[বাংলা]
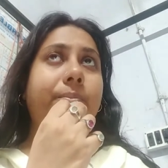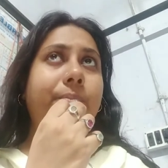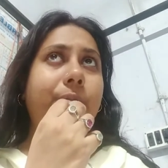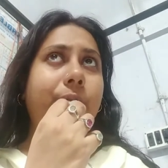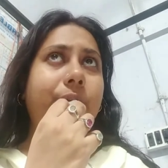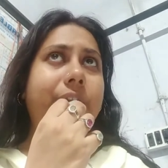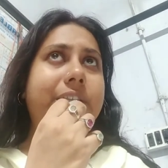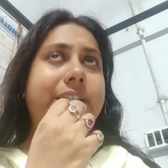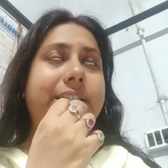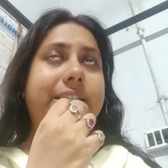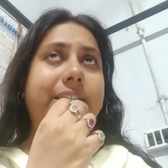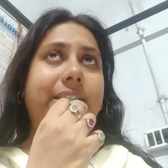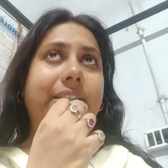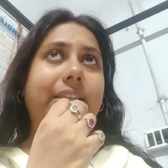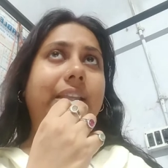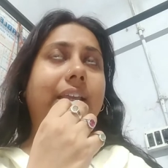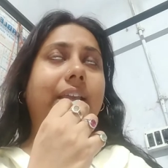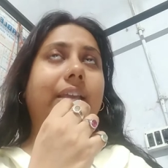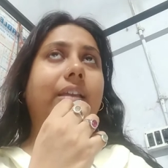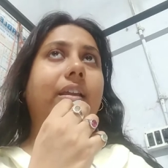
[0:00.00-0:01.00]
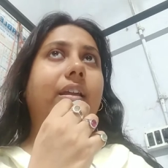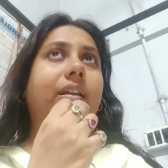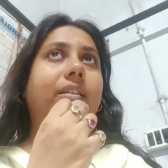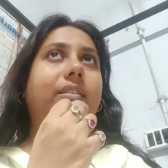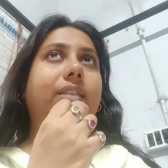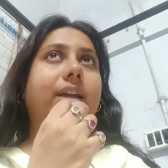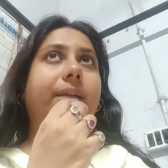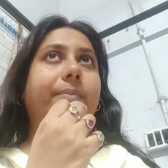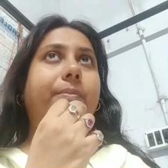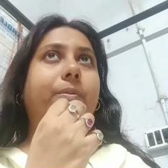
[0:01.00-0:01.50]
পরিচিতি
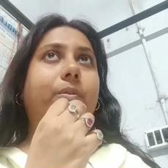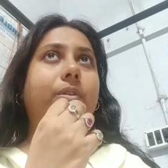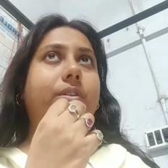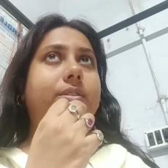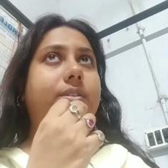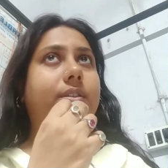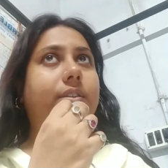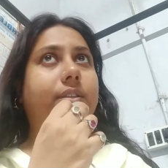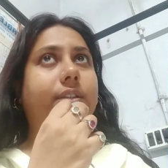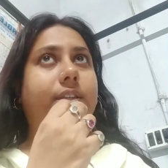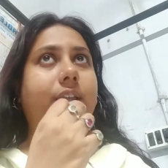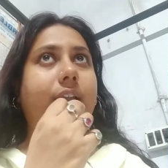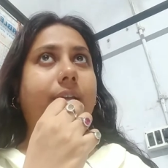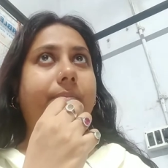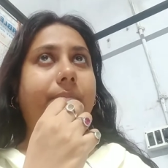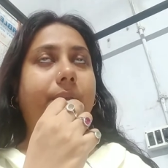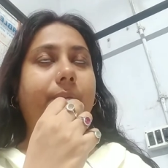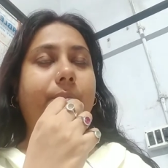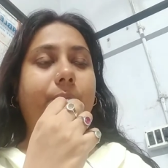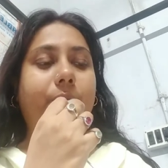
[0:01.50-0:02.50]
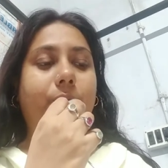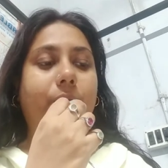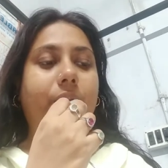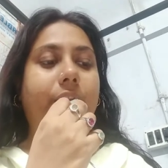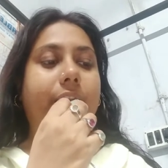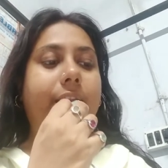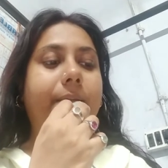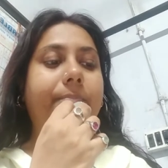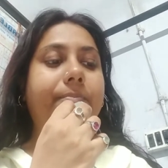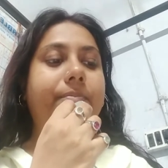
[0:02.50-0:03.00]
তার পরিচিতিটা আমি
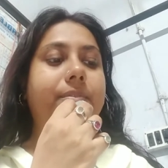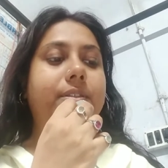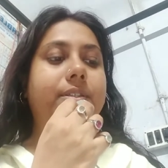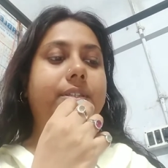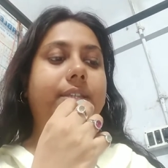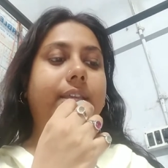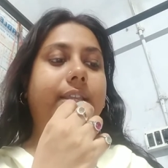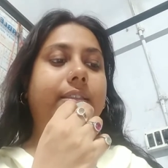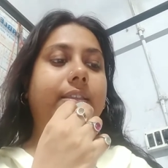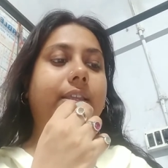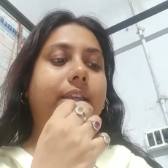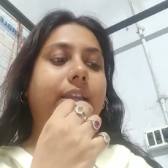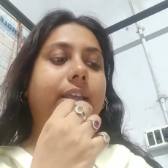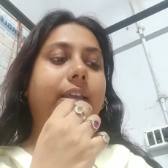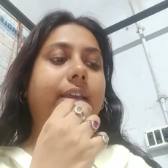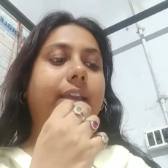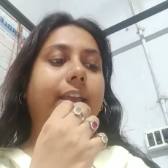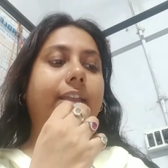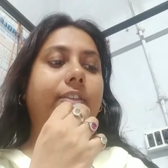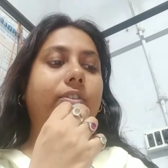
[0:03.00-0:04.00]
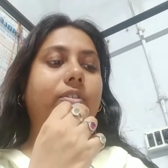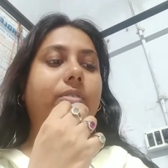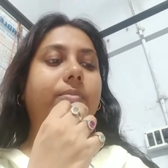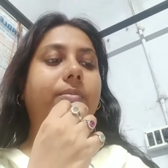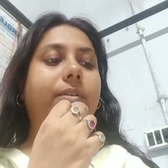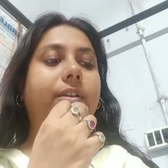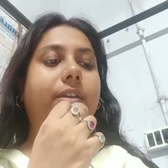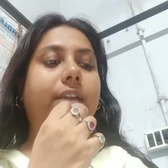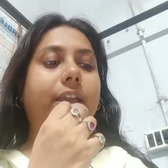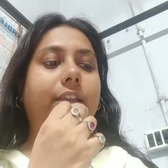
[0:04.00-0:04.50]
বললাম যে তিনি কেন্দ্র
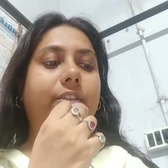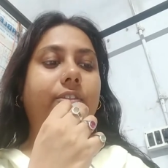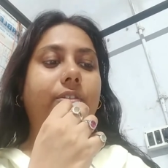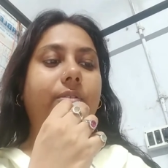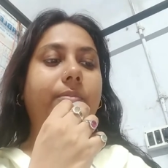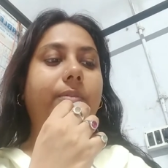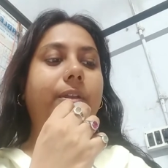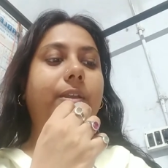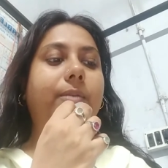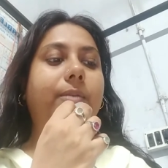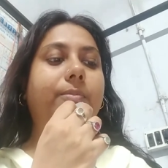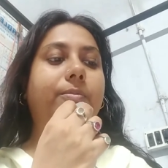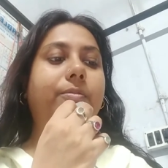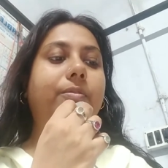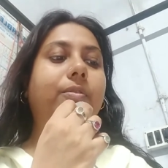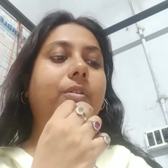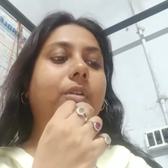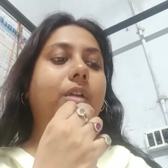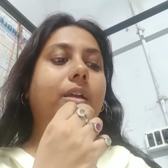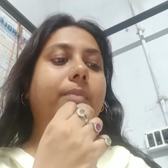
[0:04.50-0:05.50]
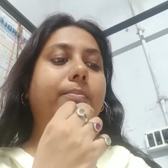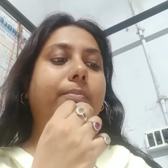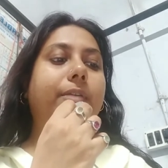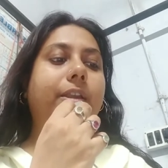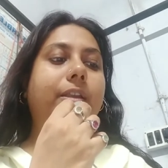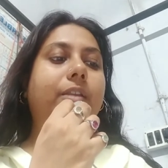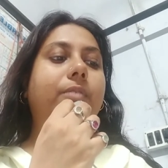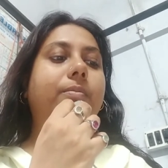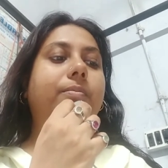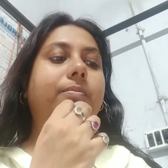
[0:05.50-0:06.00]
কেন্দ্র বিলবু
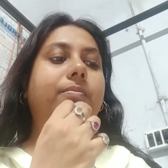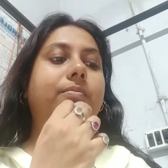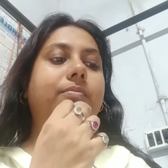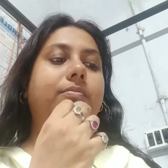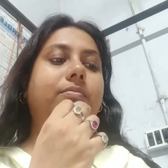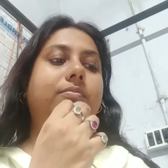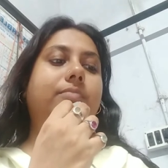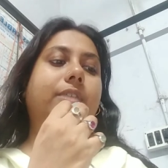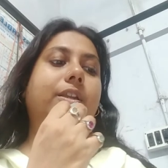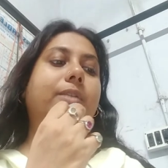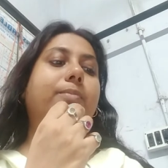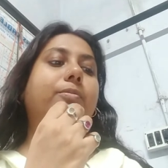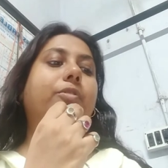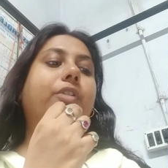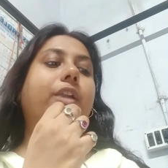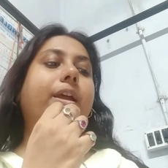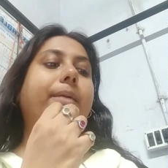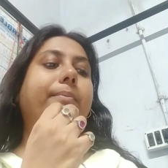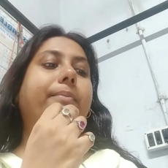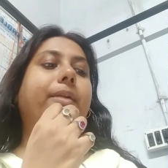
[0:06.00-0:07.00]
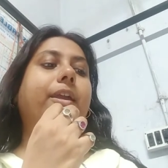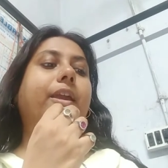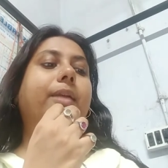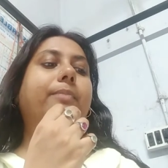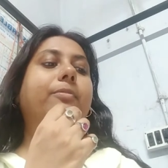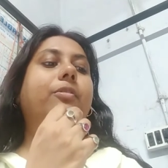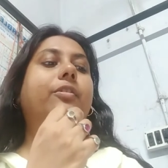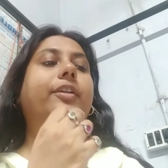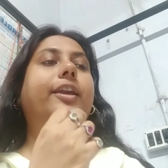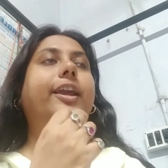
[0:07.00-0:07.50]
বিল বিলব নামে
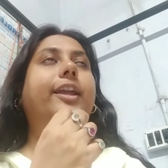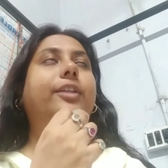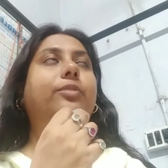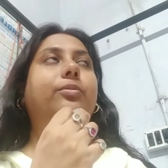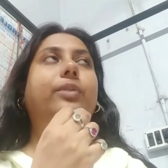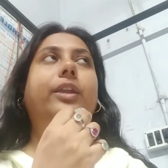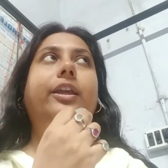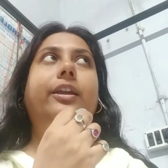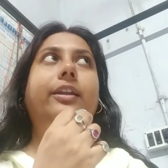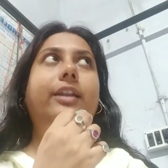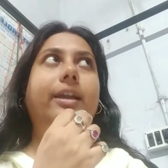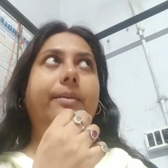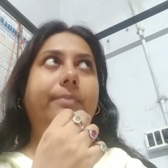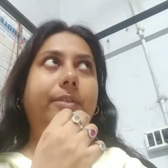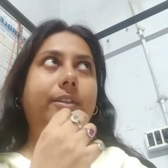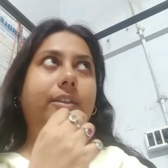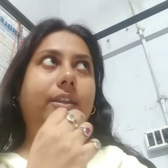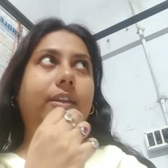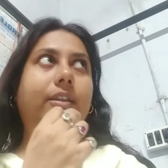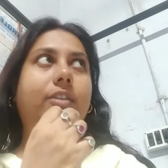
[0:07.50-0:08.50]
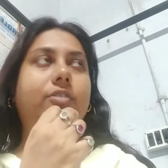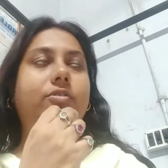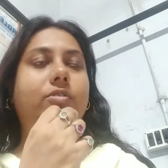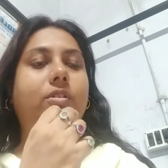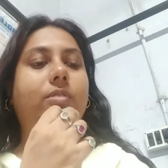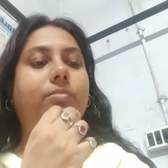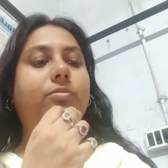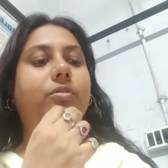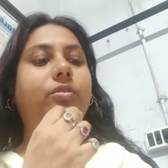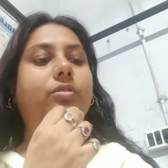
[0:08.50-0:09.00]
এবং কেঁদুলি গ্রামে তিনি
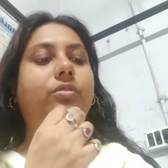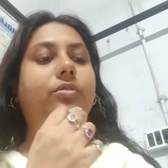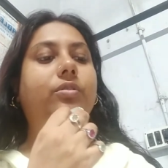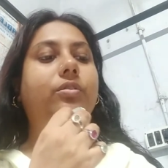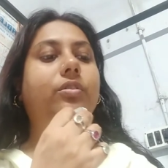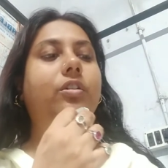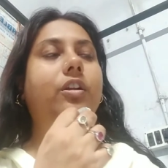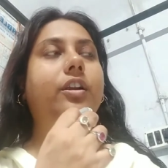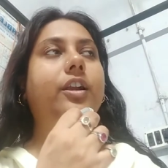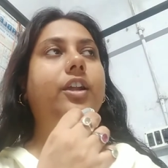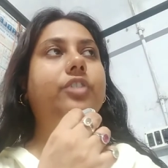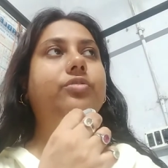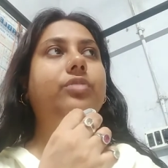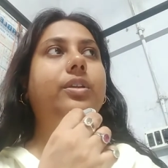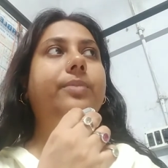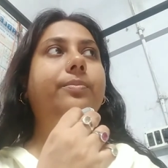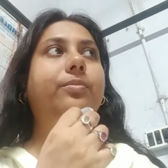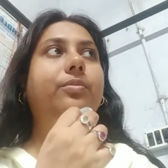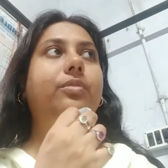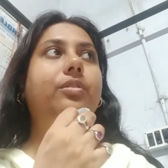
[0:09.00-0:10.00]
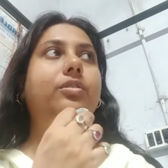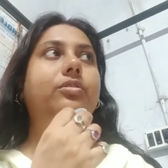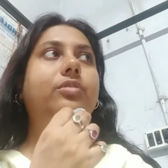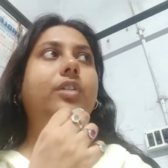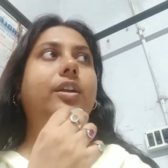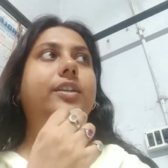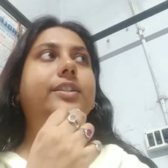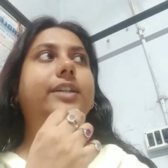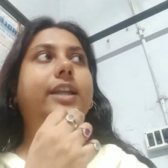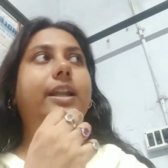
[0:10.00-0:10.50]
জন্মগ্রহণ করেন আসলে
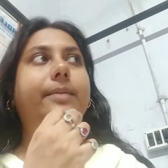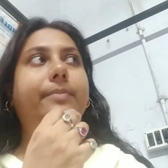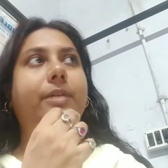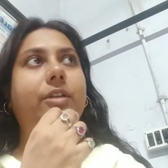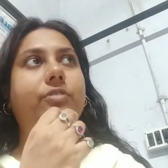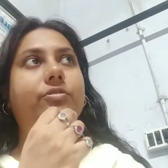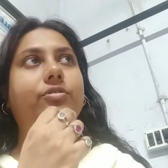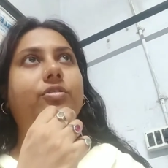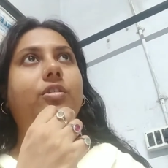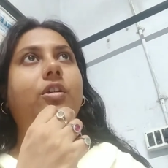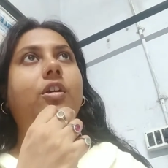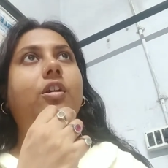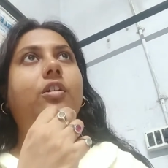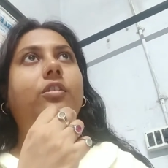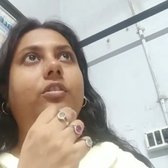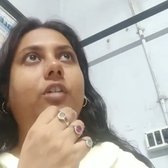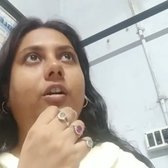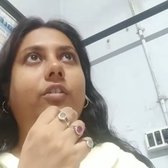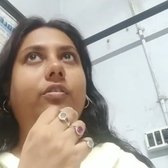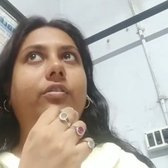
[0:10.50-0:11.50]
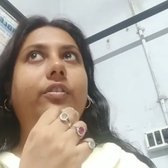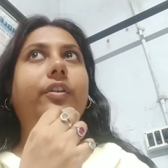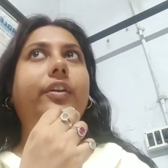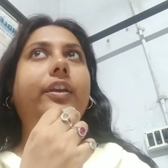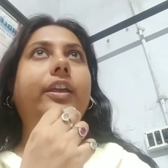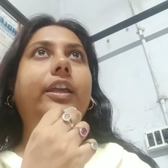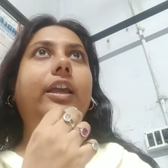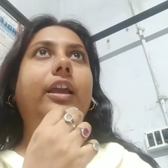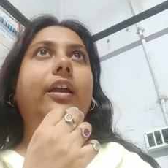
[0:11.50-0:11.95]
পরিচয় ছাড়া মানুষ কখনোই